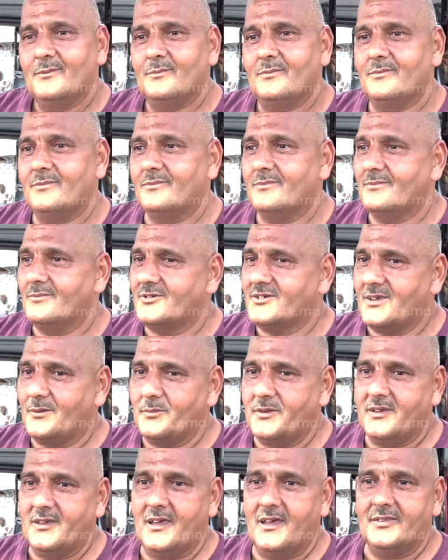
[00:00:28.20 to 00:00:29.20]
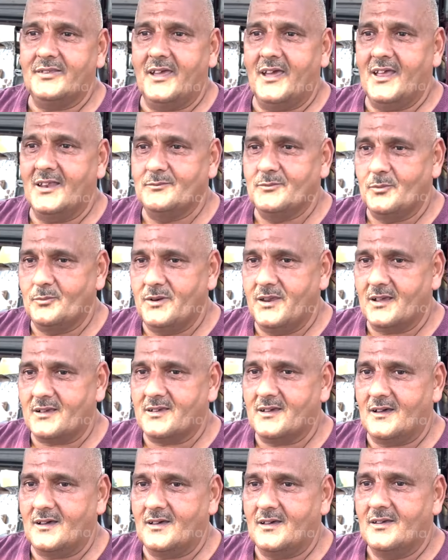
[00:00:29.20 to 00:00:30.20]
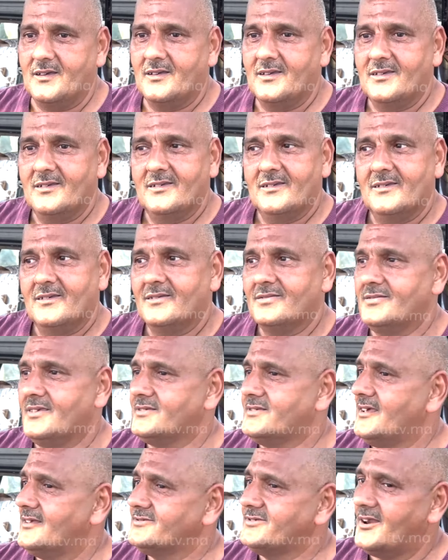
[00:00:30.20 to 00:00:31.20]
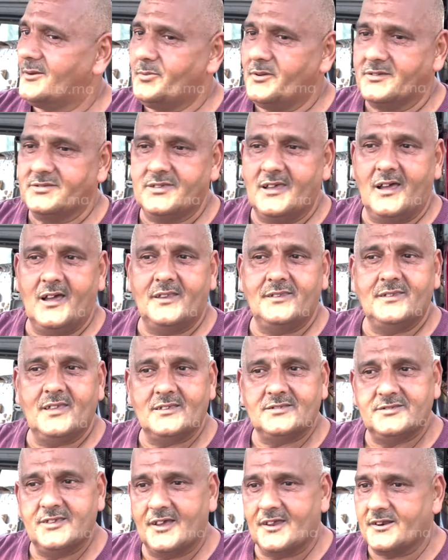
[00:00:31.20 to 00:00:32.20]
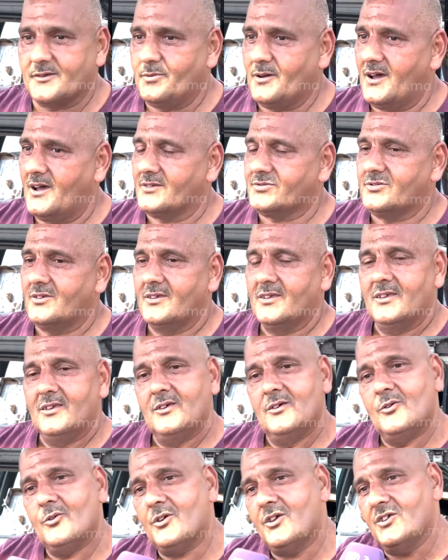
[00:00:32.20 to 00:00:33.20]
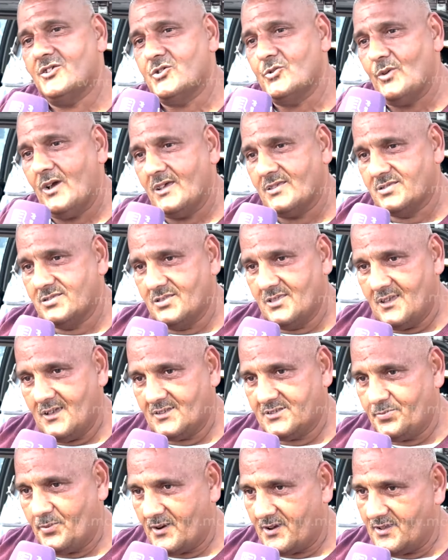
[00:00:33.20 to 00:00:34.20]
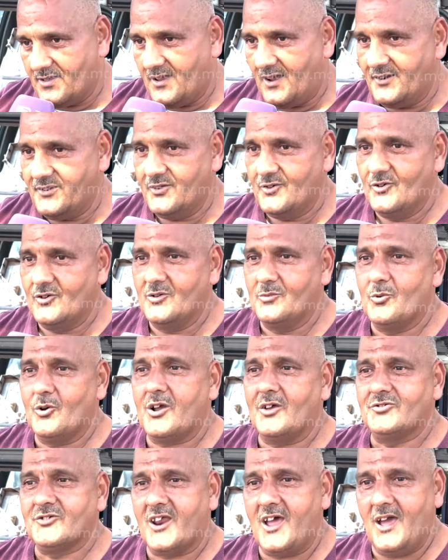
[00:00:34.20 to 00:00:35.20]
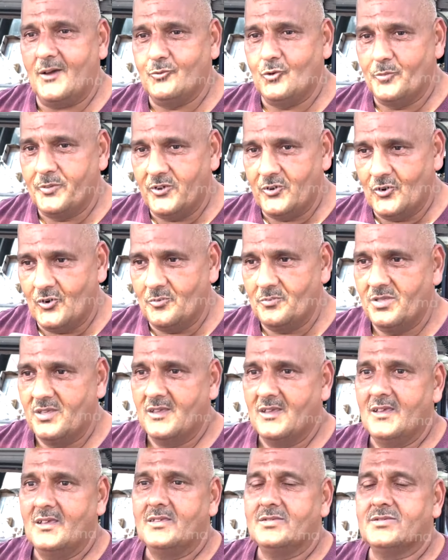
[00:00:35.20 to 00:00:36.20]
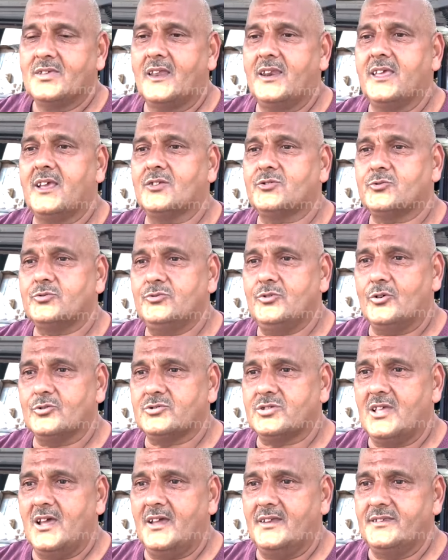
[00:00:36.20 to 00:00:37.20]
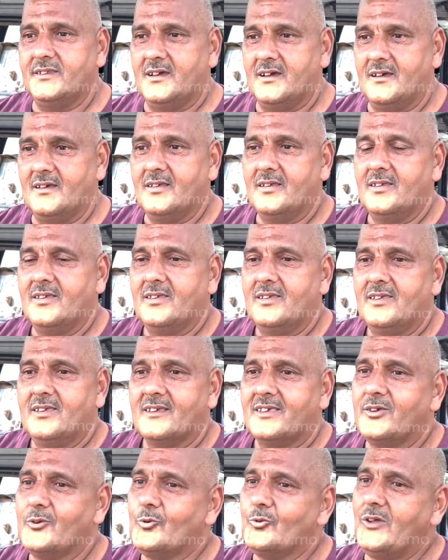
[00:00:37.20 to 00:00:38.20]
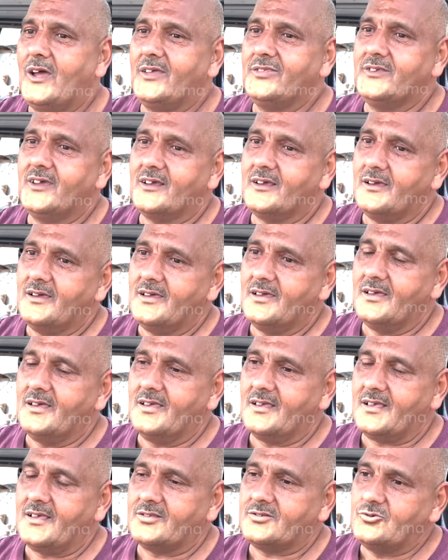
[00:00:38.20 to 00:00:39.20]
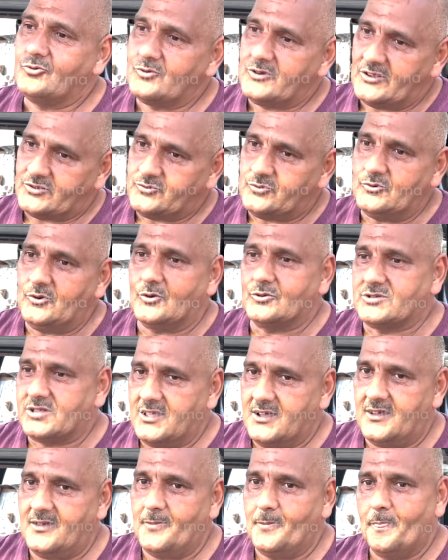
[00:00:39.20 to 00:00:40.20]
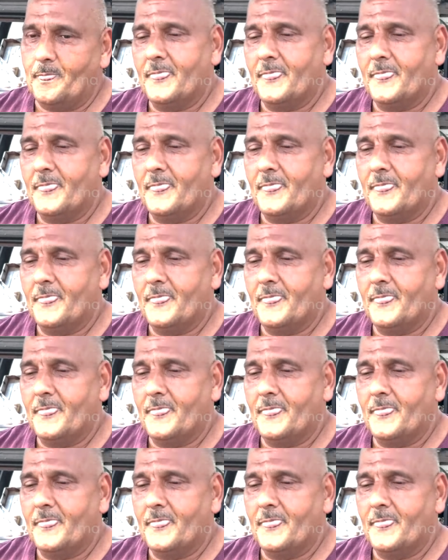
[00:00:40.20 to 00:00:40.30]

من جميع أنحاء المملكة الناس ديال الدار البيضاء الناس ديال الرباط كيجيو عندنا تبارك الله عليهم وكنرحبوا بهم نهار اللي كتكون عطله عندنا كيكون عندنا كتكون كتكون عطله